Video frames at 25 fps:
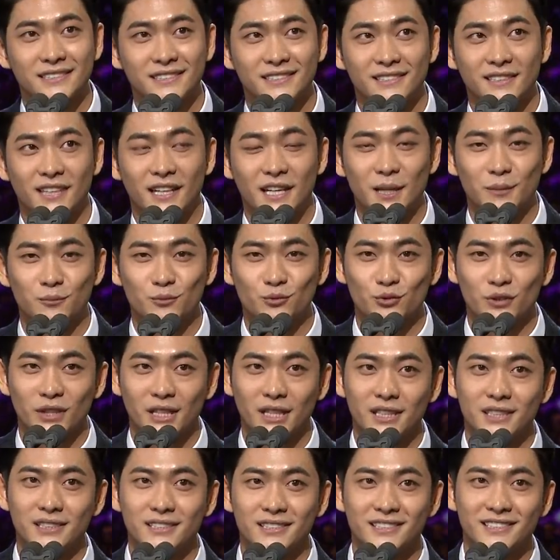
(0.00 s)
아람
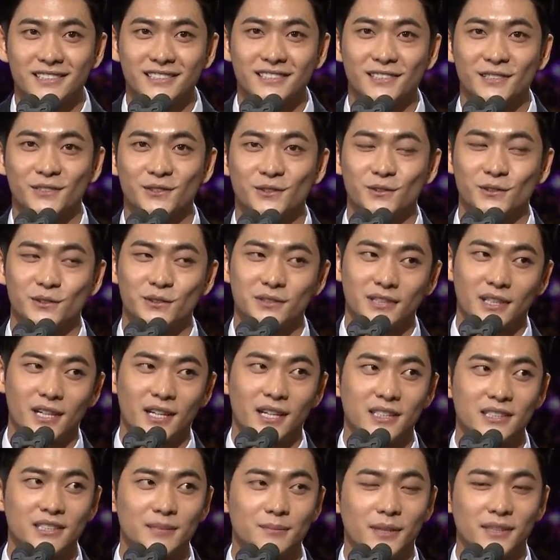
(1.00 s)
누나 그리고
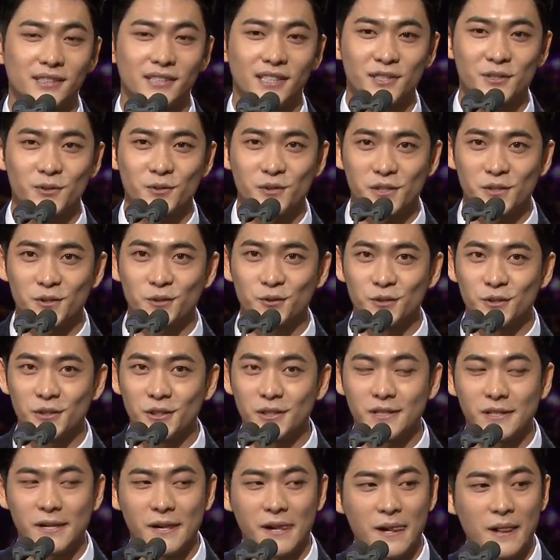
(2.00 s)
사랑하는 판타지오
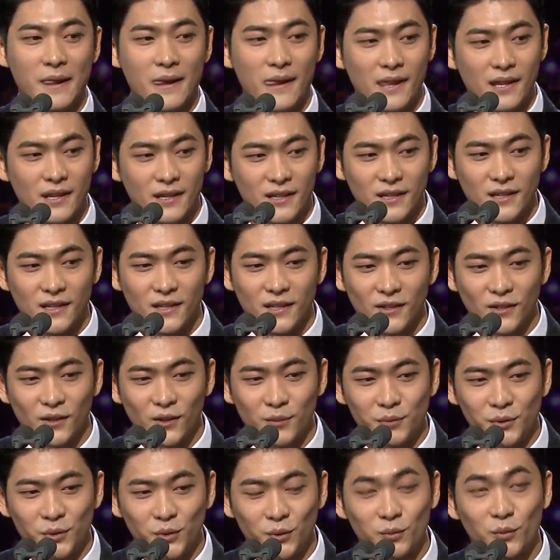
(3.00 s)
식구들
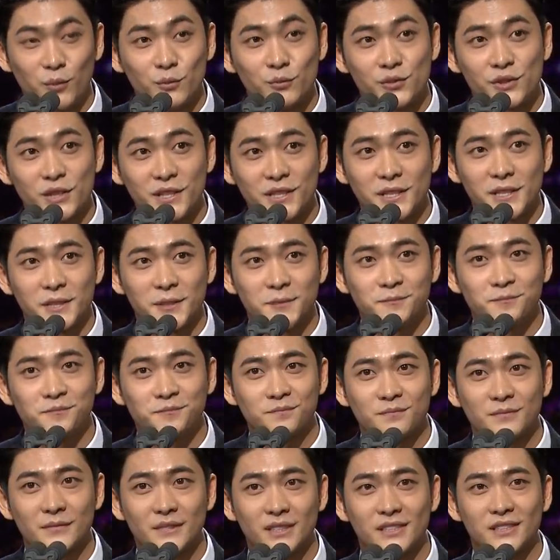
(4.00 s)
어, 민옥 본부장님,
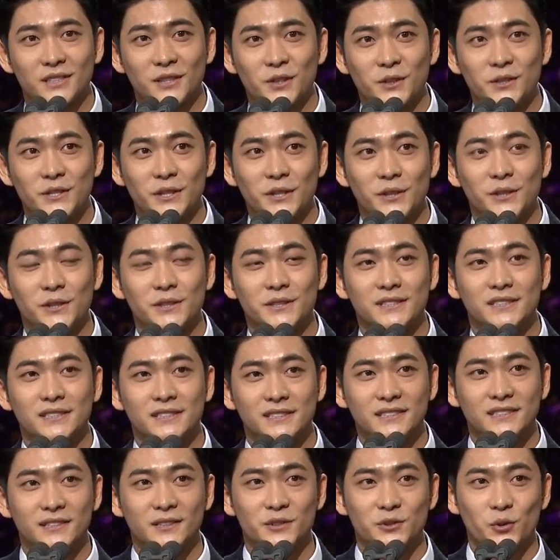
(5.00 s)
승현이 형,
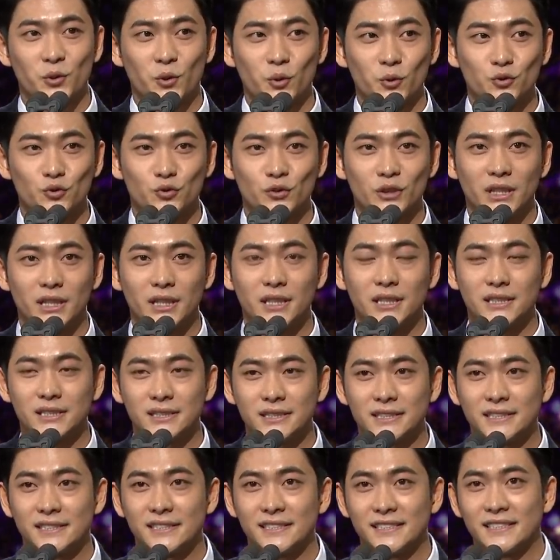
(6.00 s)
초록
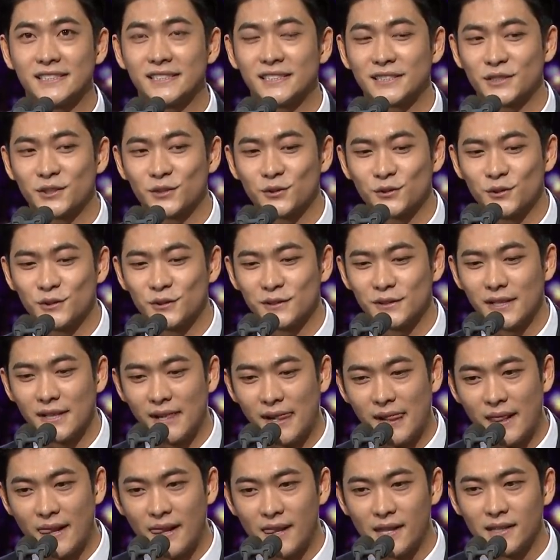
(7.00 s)
누나 그리고
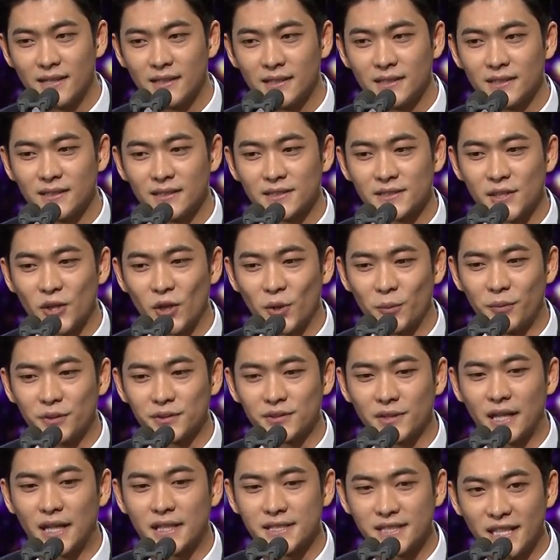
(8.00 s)
어, 제
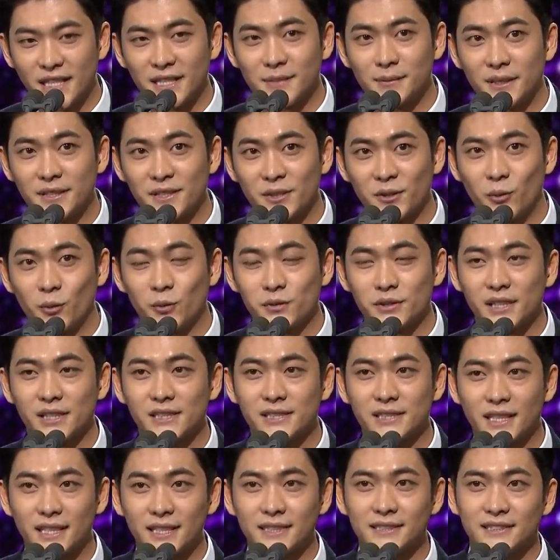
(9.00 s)
옆에서 가장 많이
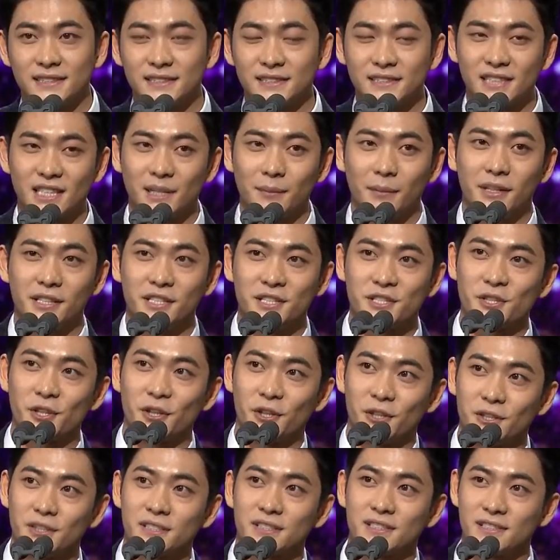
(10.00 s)
고생을 한 제 매니저
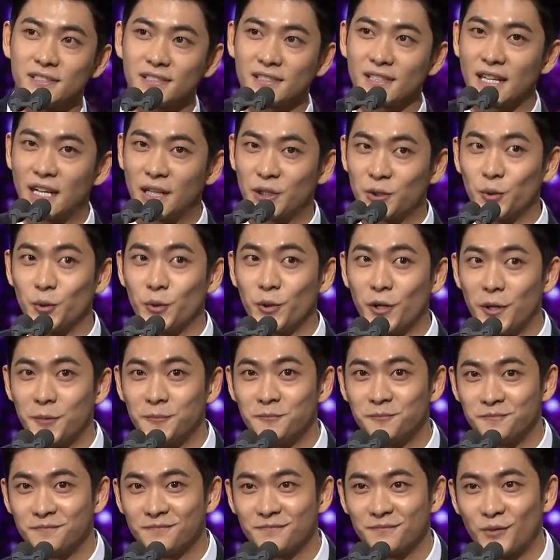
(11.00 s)
형 갓동엽
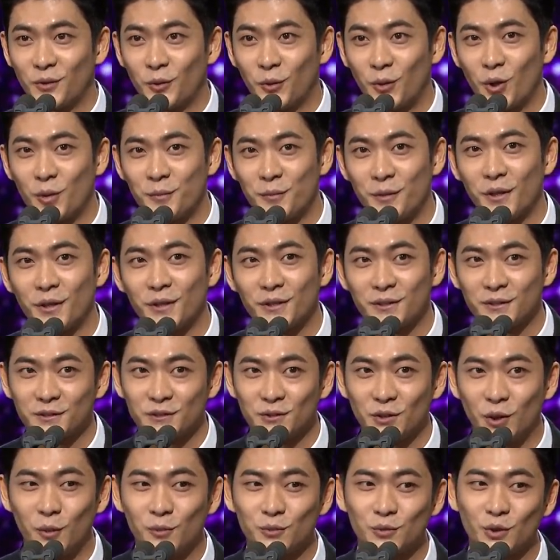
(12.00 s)
동엽이 형
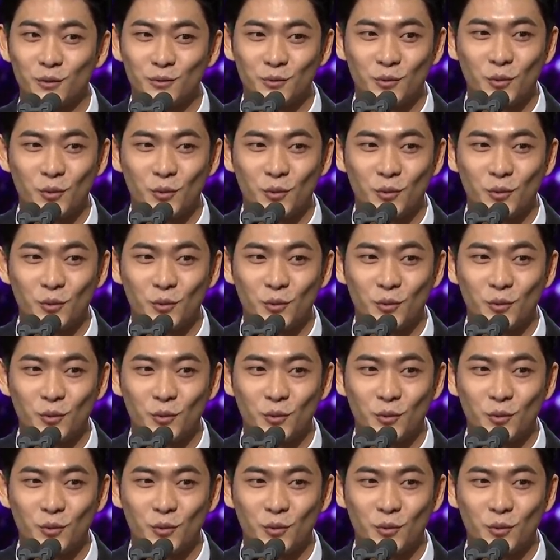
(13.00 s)
너무너무